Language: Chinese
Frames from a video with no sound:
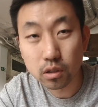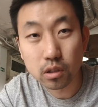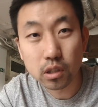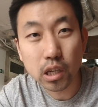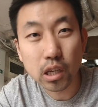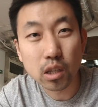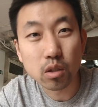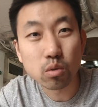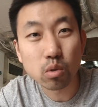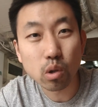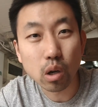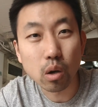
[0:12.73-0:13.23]

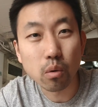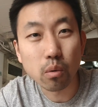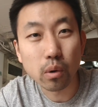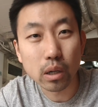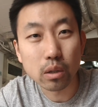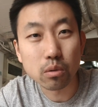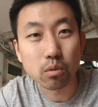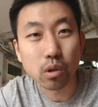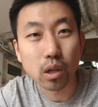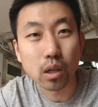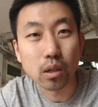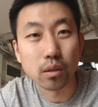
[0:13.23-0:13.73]
千算
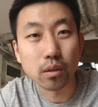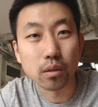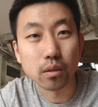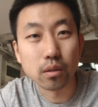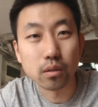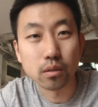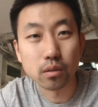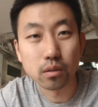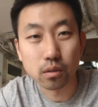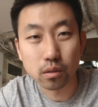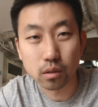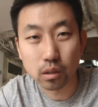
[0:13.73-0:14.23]
万算，
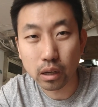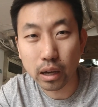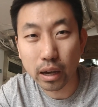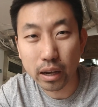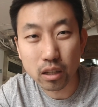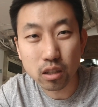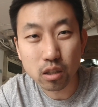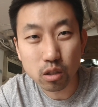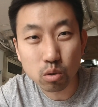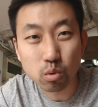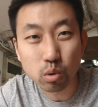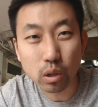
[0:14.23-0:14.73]

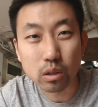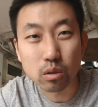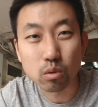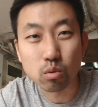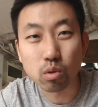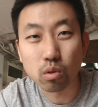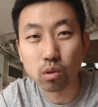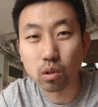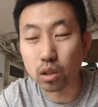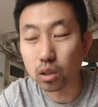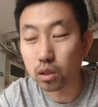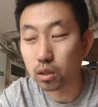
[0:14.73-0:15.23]
还是算
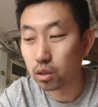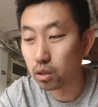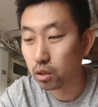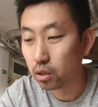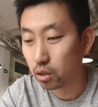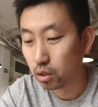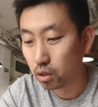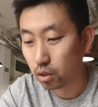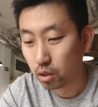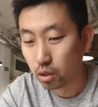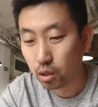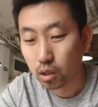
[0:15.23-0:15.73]
错。
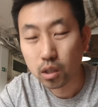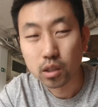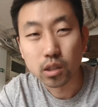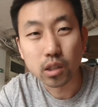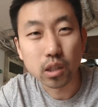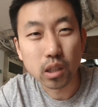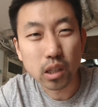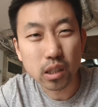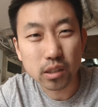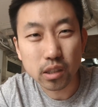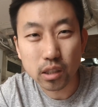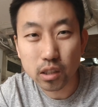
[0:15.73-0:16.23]

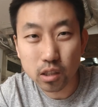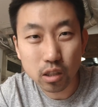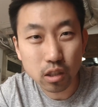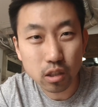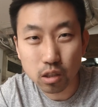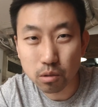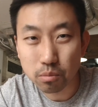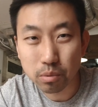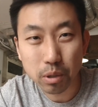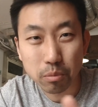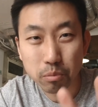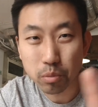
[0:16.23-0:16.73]
行了，这期
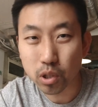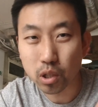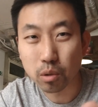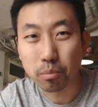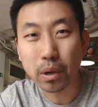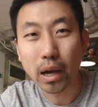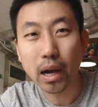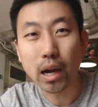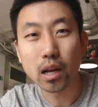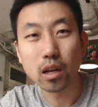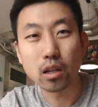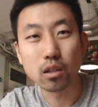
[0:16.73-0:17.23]
视频不能
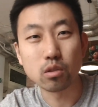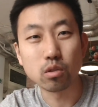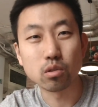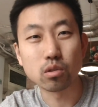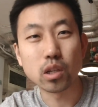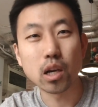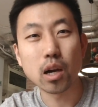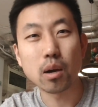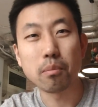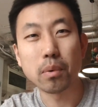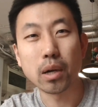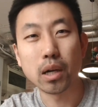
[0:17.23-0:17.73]
拍了，就
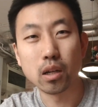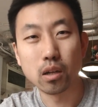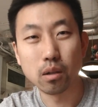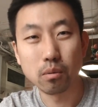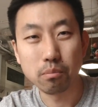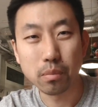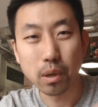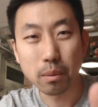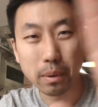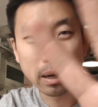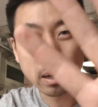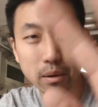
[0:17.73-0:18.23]
这样吧，
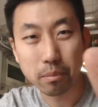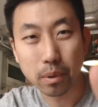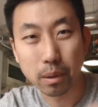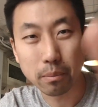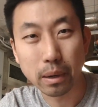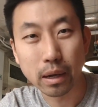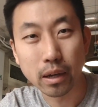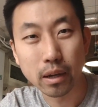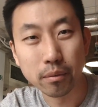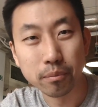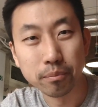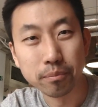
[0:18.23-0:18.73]
拜拜拜
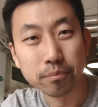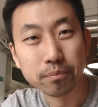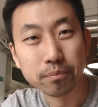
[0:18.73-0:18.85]
拜。